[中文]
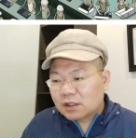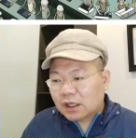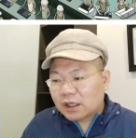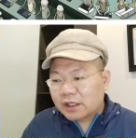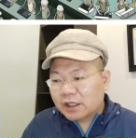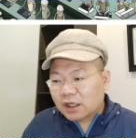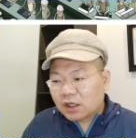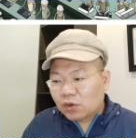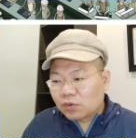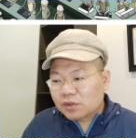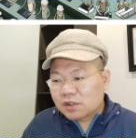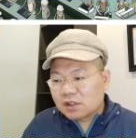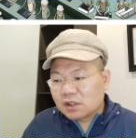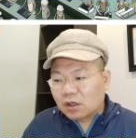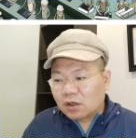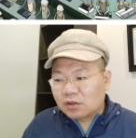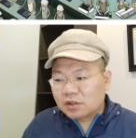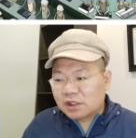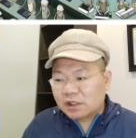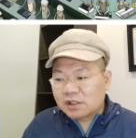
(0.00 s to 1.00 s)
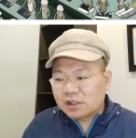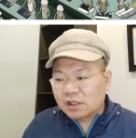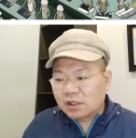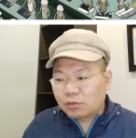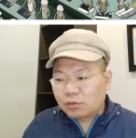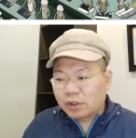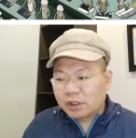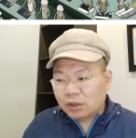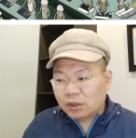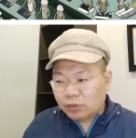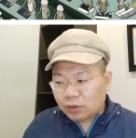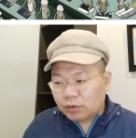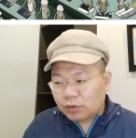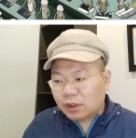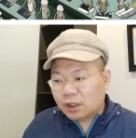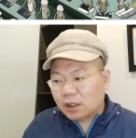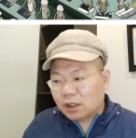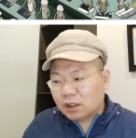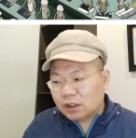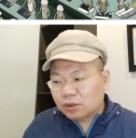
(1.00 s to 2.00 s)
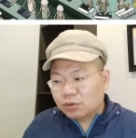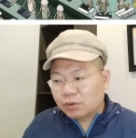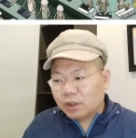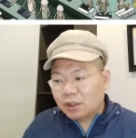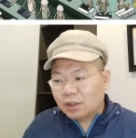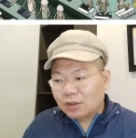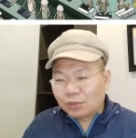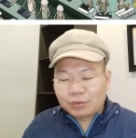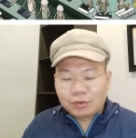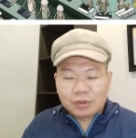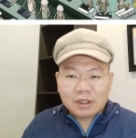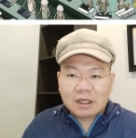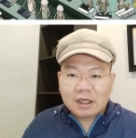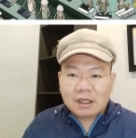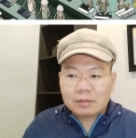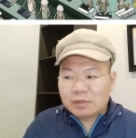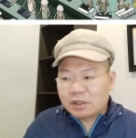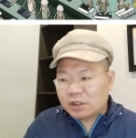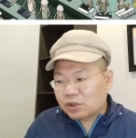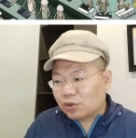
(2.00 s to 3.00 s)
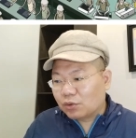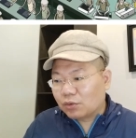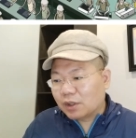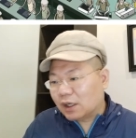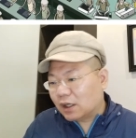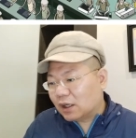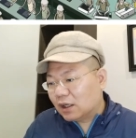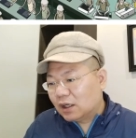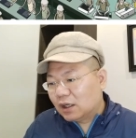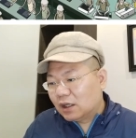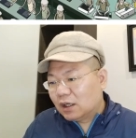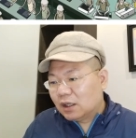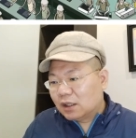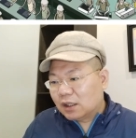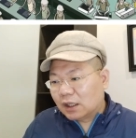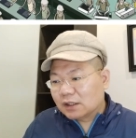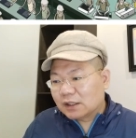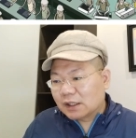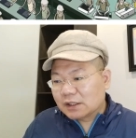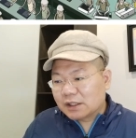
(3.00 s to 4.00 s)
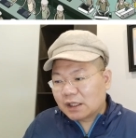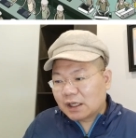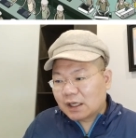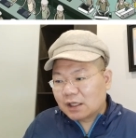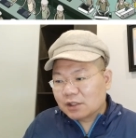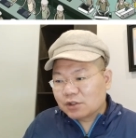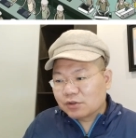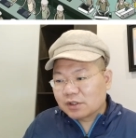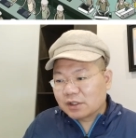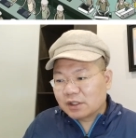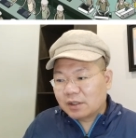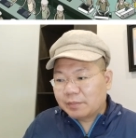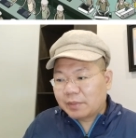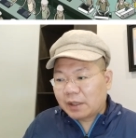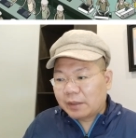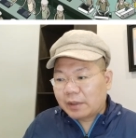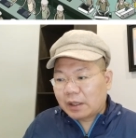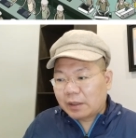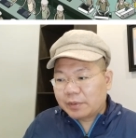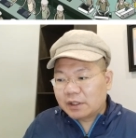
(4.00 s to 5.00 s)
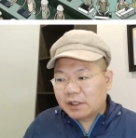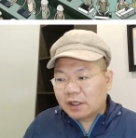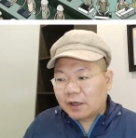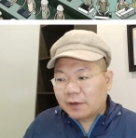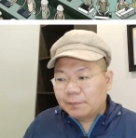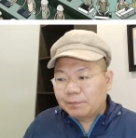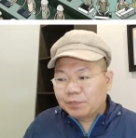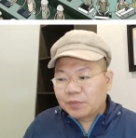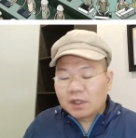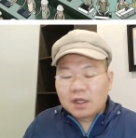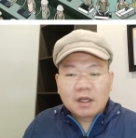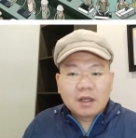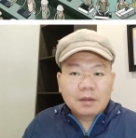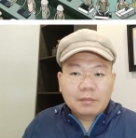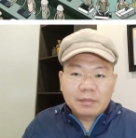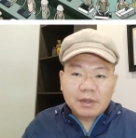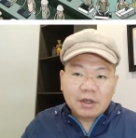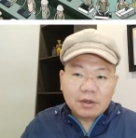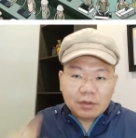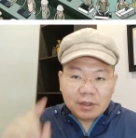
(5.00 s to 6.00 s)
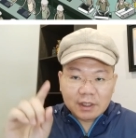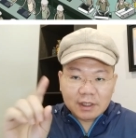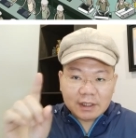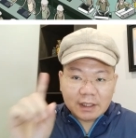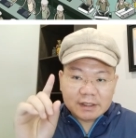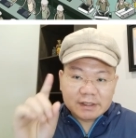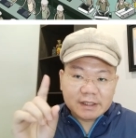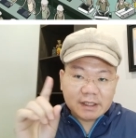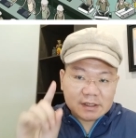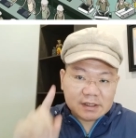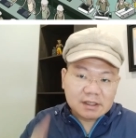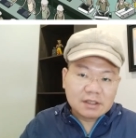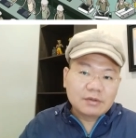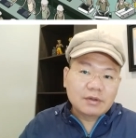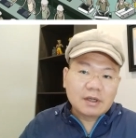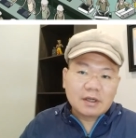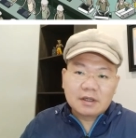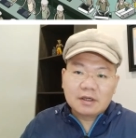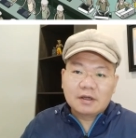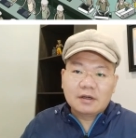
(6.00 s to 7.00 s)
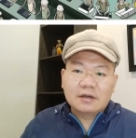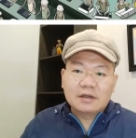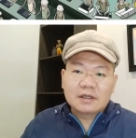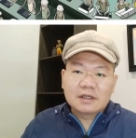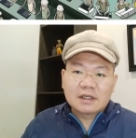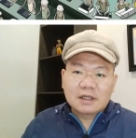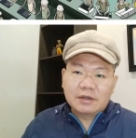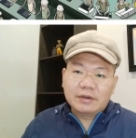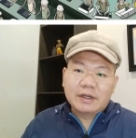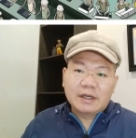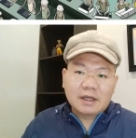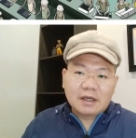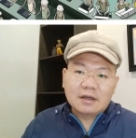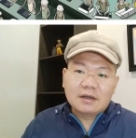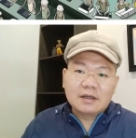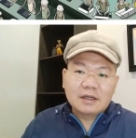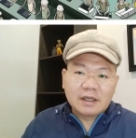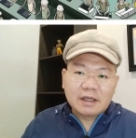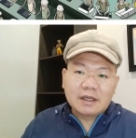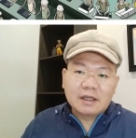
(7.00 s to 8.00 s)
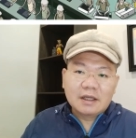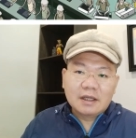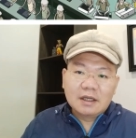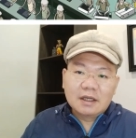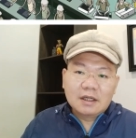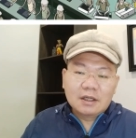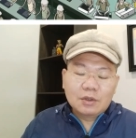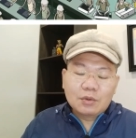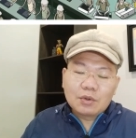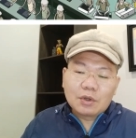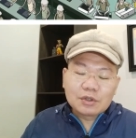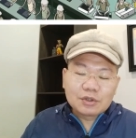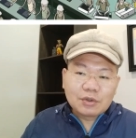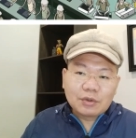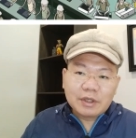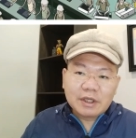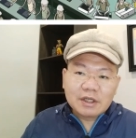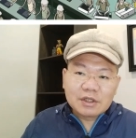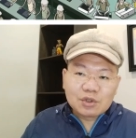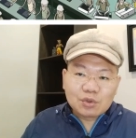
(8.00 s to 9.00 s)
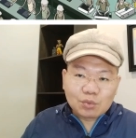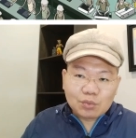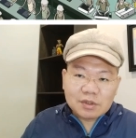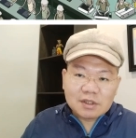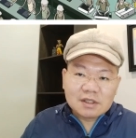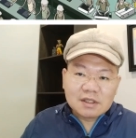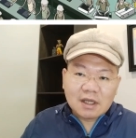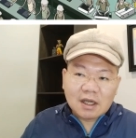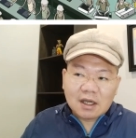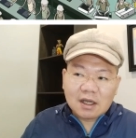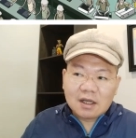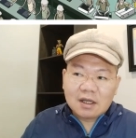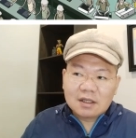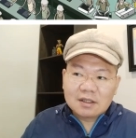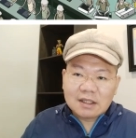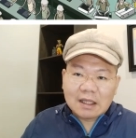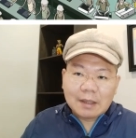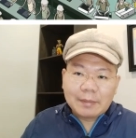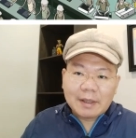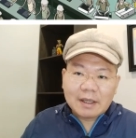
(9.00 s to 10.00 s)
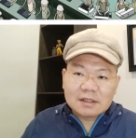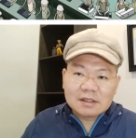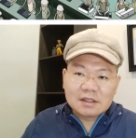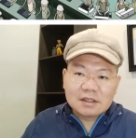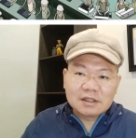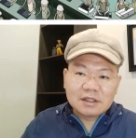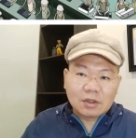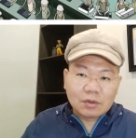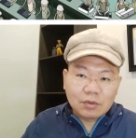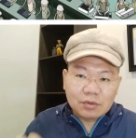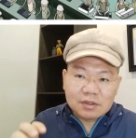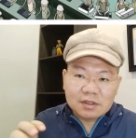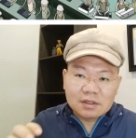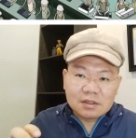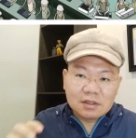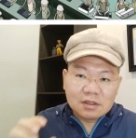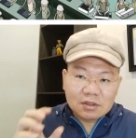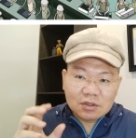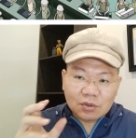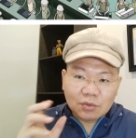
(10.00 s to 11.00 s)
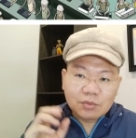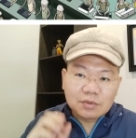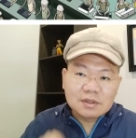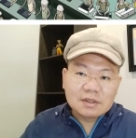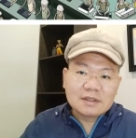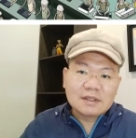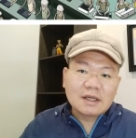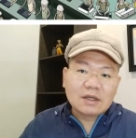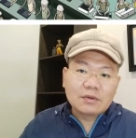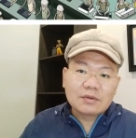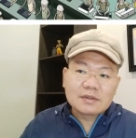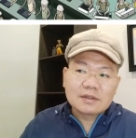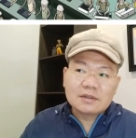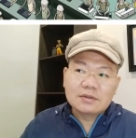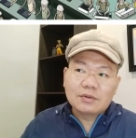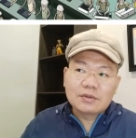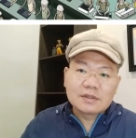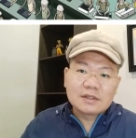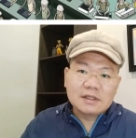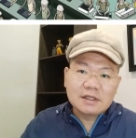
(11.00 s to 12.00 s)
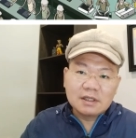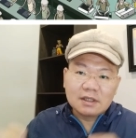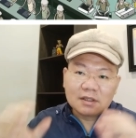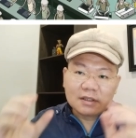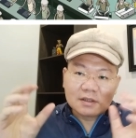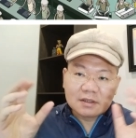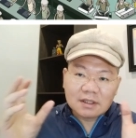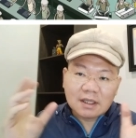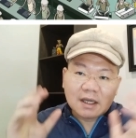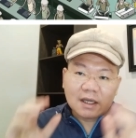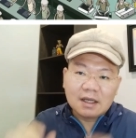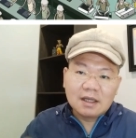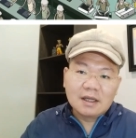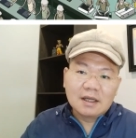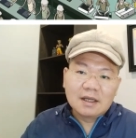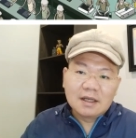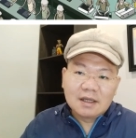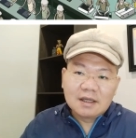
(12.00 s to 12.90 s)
当一个公司哈形成官僚文化，一堆冗员啊、米虫啊，那大家就整天拍马屁啊，没有人敢讲真话哦。各位哈，哎，如果说一个组织啊，哪怕是小公司、中公司、大公司，或是一个很大